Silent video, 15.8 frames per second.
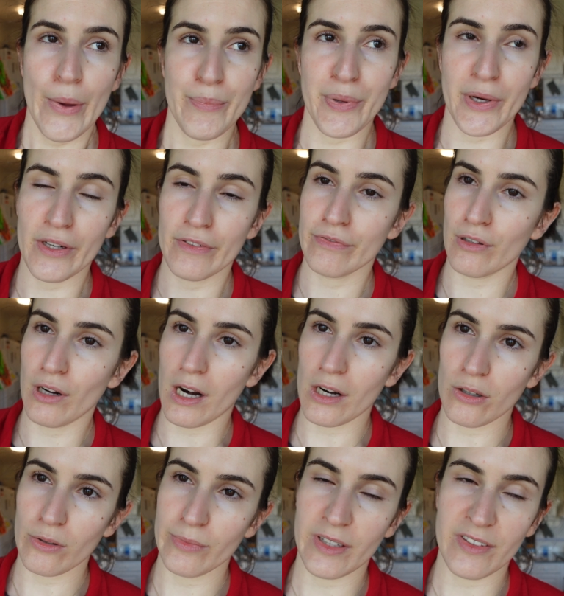para
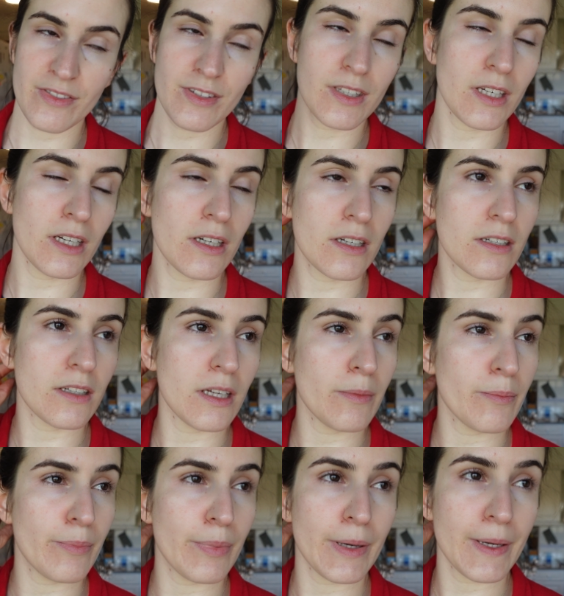forrar como deve ser,
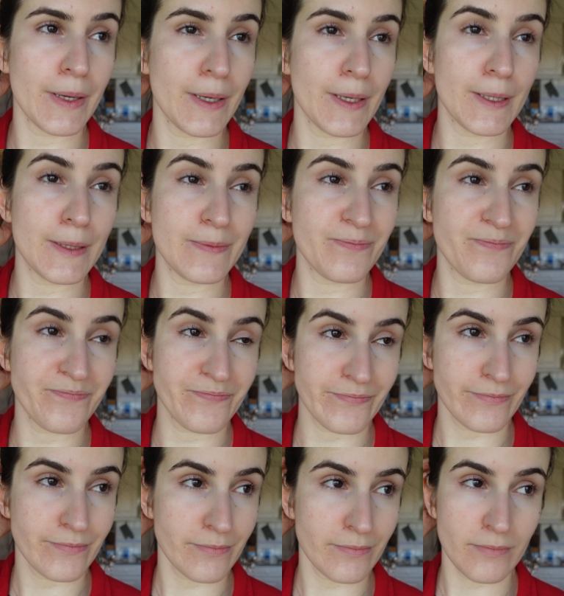nem para hum,
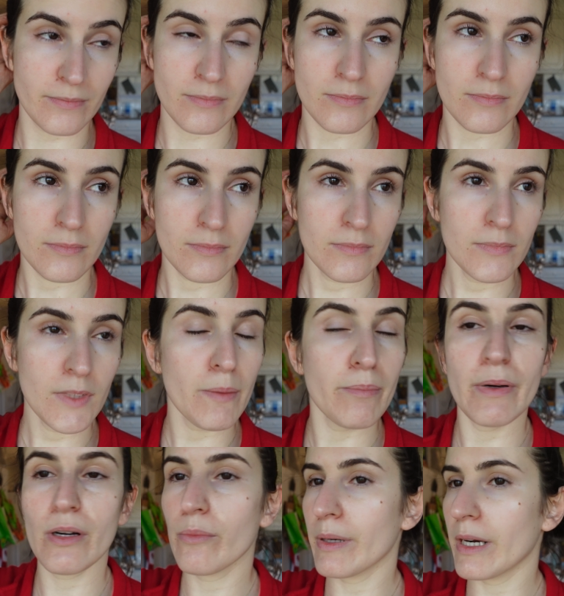
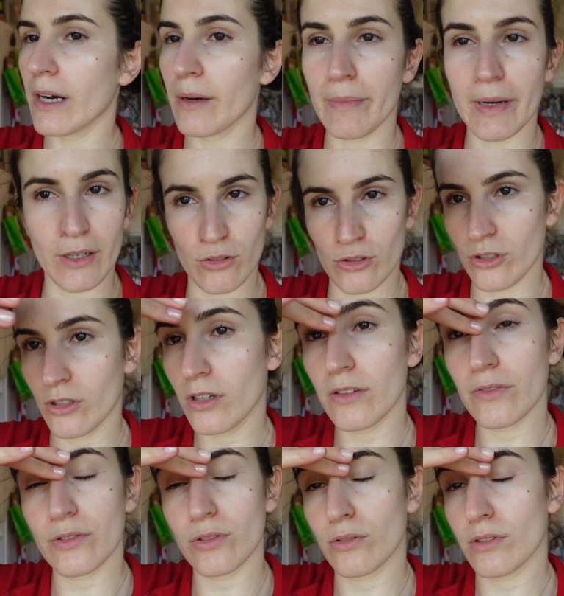para comprar armários
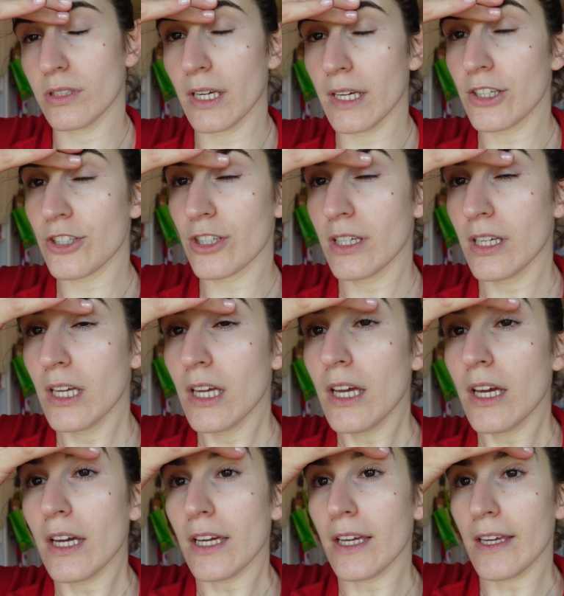novos, o que seja.
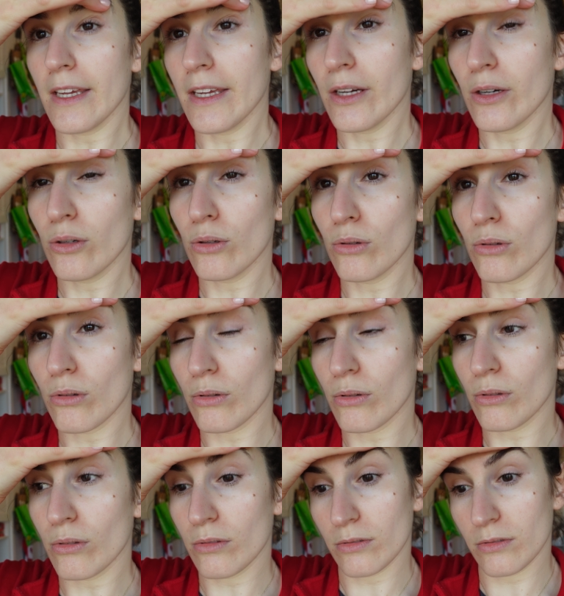
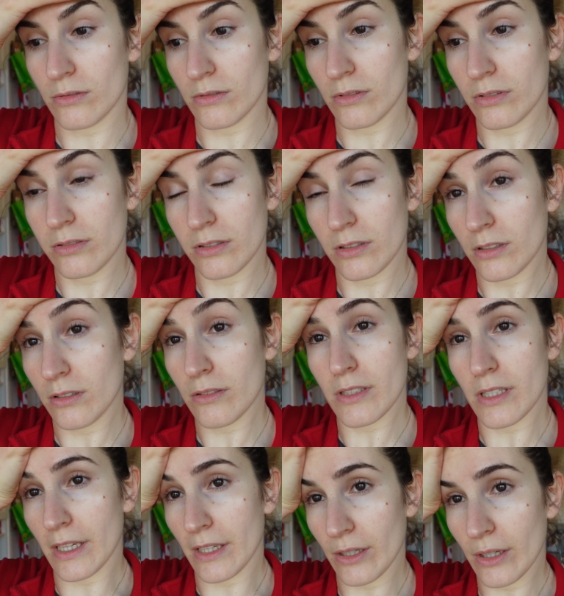Eu não
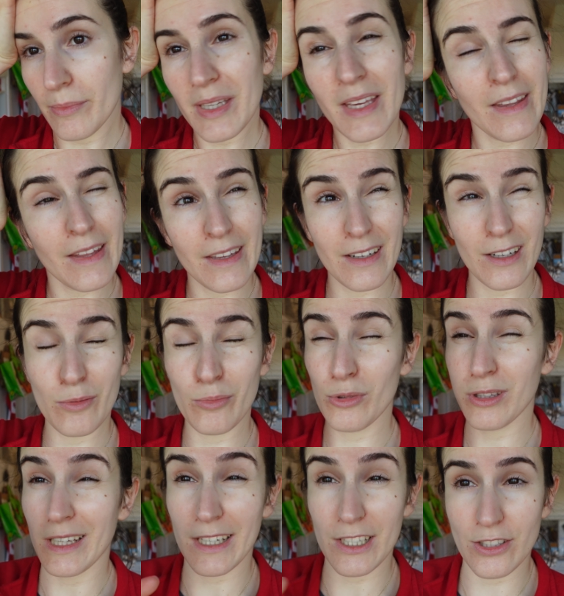sei, a minha ideia era
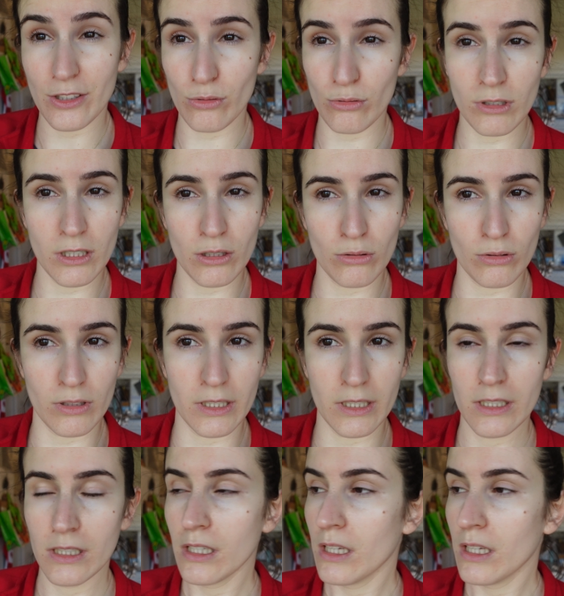remodelar esta cozinha toda,